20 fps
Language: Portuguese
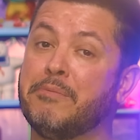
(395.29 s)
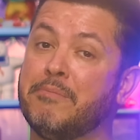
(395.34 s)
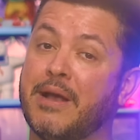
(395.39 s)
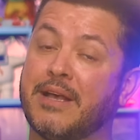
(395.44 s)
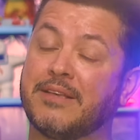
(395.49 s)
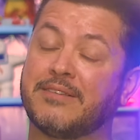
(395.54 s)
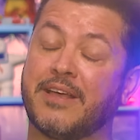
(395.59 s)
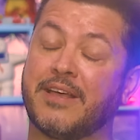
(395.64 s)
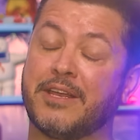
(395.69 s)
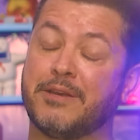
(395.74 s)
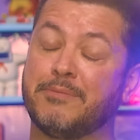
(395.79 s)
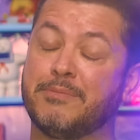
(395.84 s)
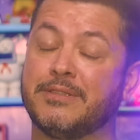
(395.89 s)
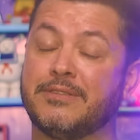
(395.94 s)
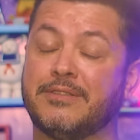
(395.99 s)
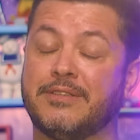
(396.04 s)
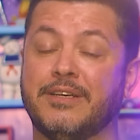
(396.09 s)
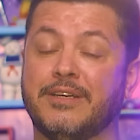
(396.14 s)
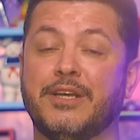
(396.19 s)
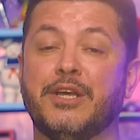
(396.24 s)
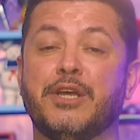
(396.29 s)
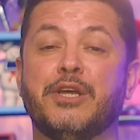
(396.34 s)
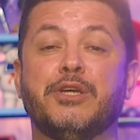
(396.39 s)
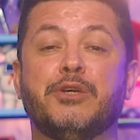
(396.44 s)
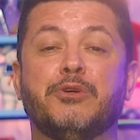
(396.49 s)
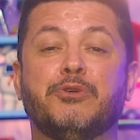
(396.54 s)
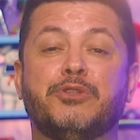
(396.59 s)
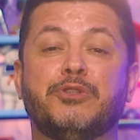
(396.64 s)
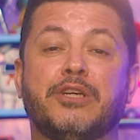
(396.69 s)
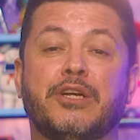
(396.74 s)
mas a NBC
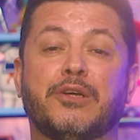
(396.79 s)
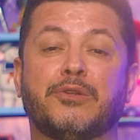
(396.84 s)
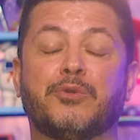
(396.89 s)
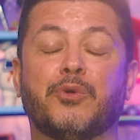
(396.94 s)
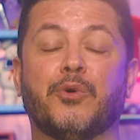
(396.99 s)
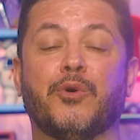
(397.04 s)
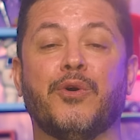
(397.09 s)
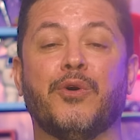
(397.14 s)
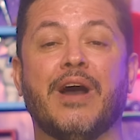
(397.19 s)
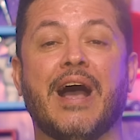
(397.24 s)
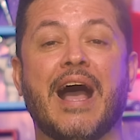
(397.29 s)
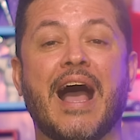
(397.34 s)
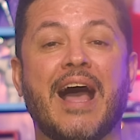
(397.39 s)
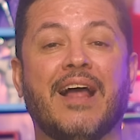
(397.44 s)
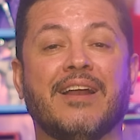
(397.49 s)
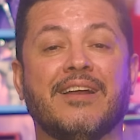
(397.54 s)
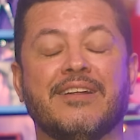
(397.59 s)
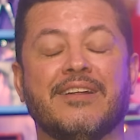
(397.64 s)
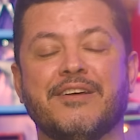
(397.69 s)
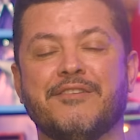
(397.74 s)
e o diretor Alan